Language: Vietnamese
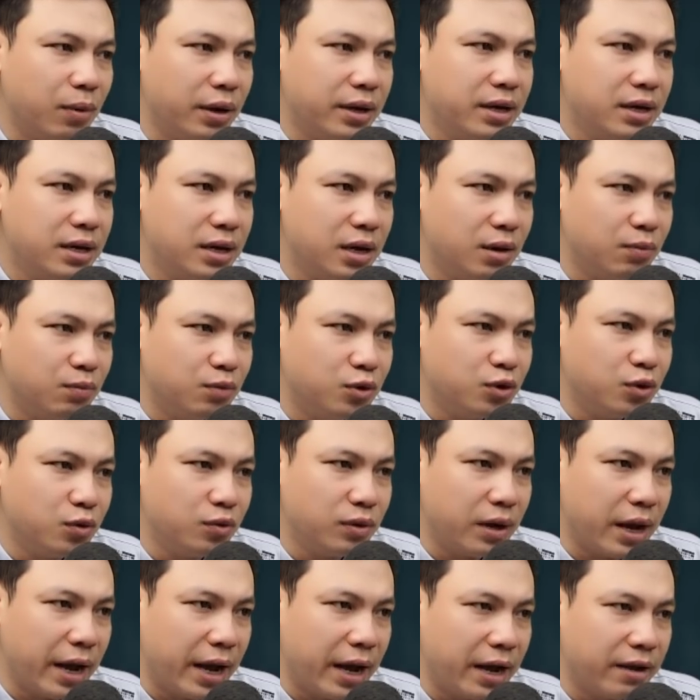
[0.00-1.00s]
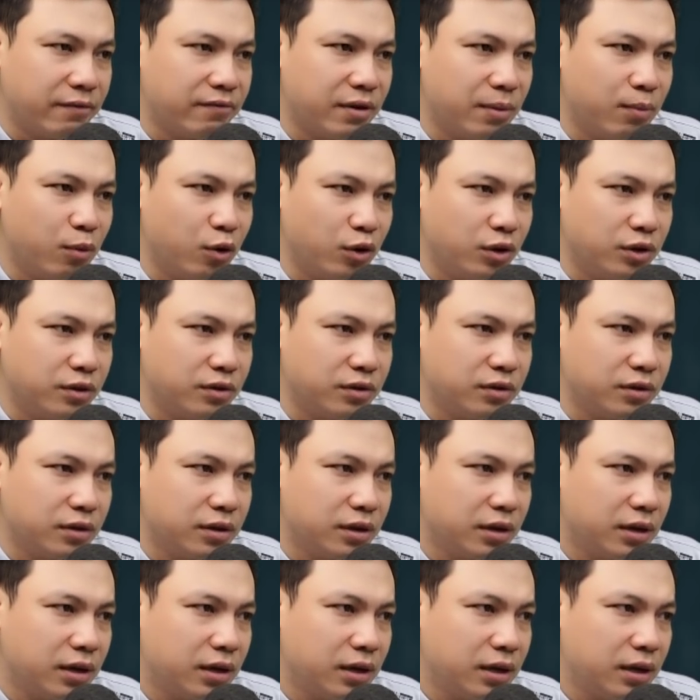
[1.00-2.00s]
rọi những tia chói lọi qua
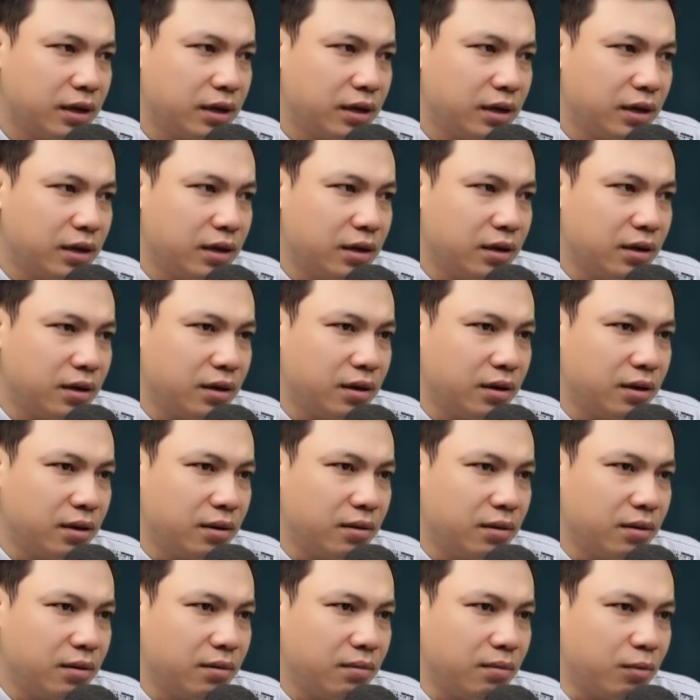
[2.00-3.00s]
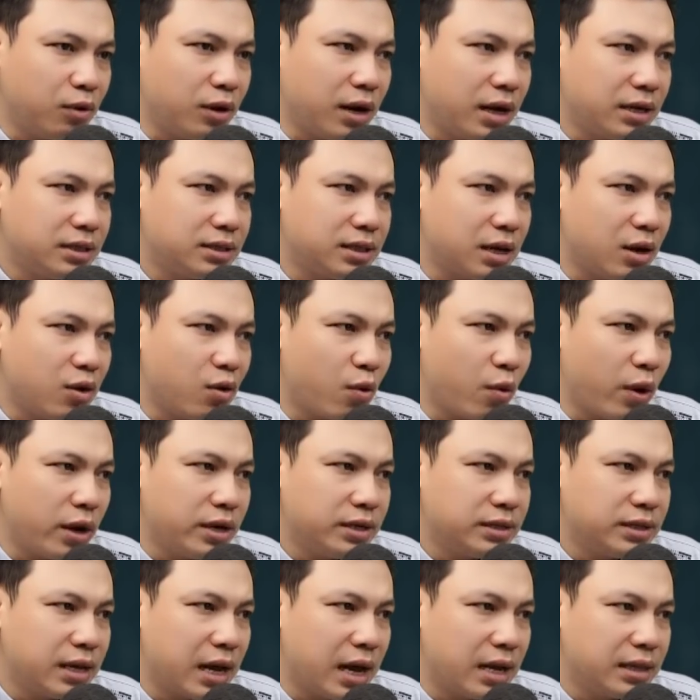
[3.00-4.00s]
đám lá cây. Chị nghĩ đến
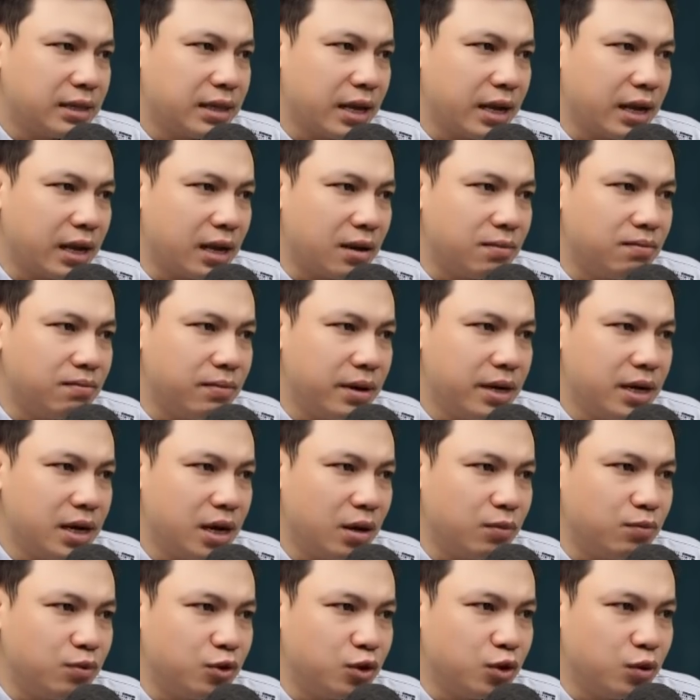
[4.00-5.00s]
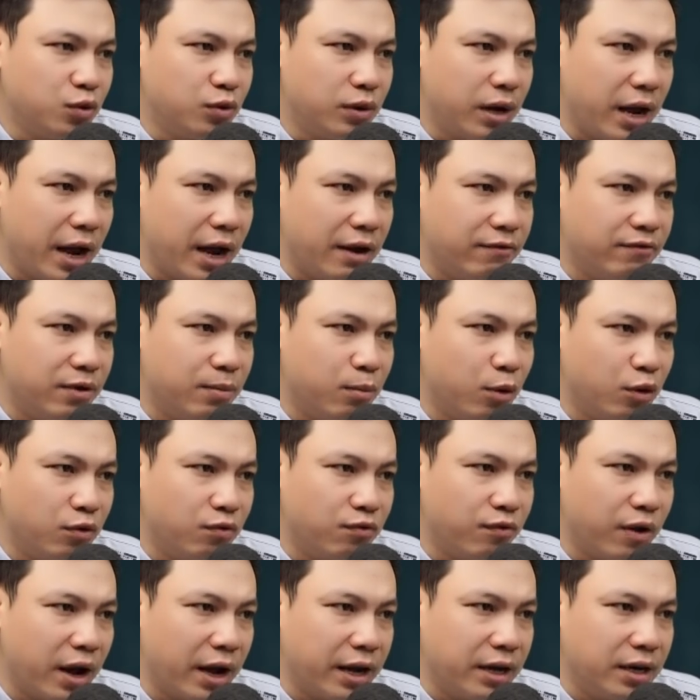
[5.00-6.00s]
chồng lúc này ở ngoài ruộng,
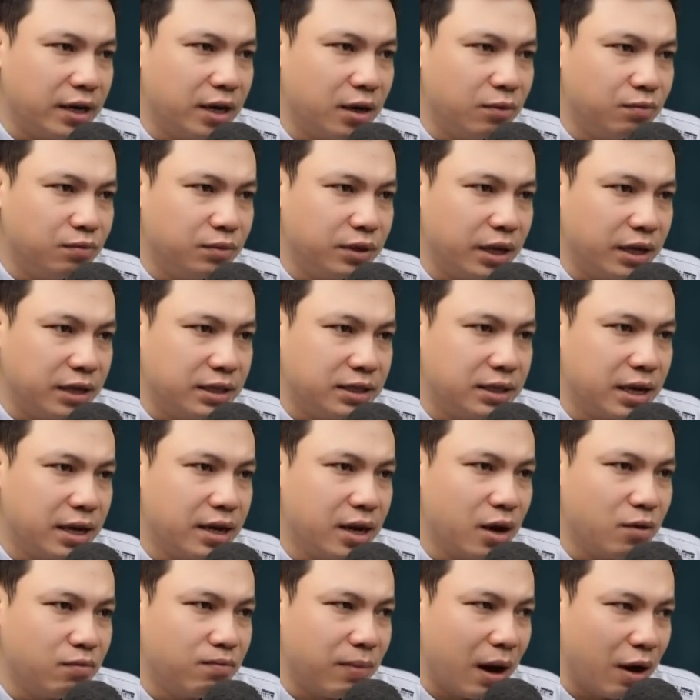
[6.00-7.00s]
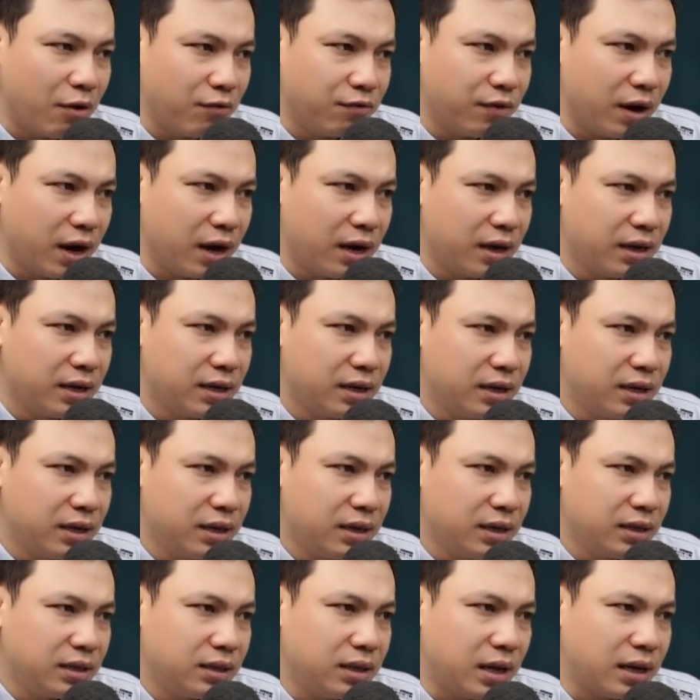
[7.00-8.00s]
chị được sung sướng nhàn hạ hơn,
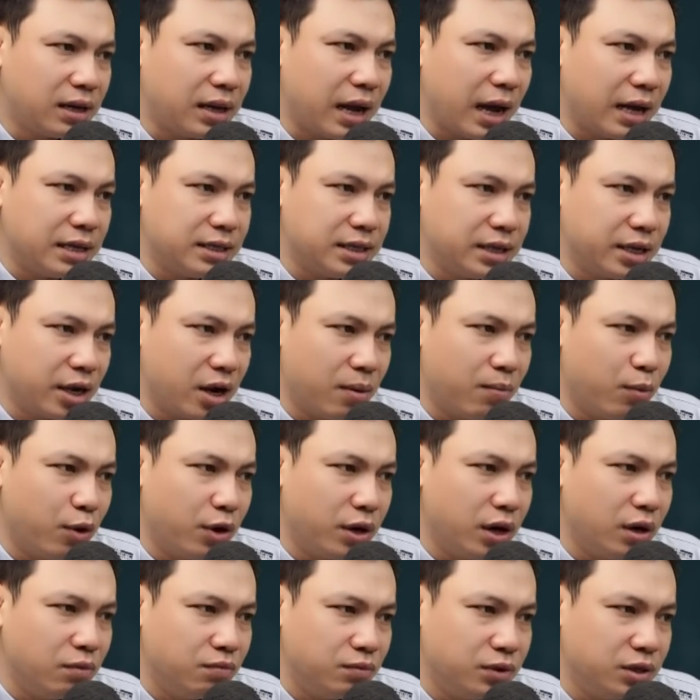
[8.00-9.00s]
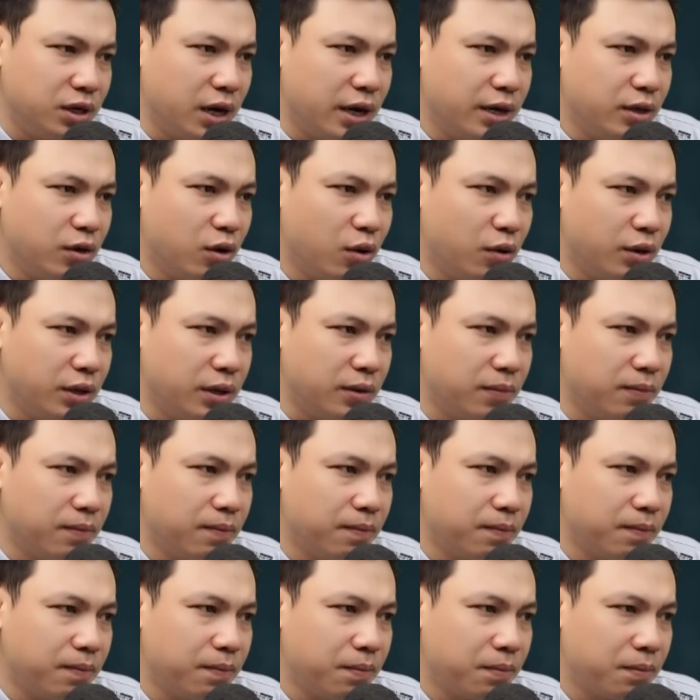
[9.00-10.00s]
vì khi nắng khi mưa lúc nào cũng
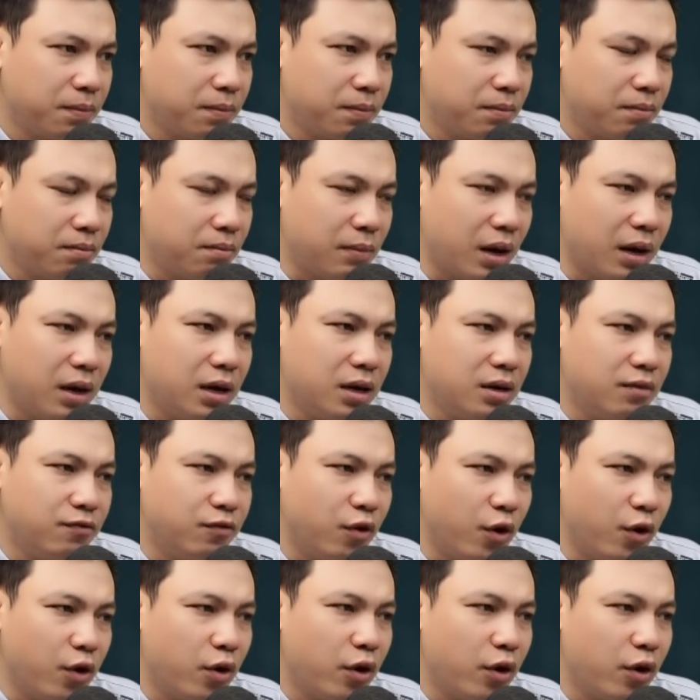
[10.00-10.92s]
ngồi dưới mái lều.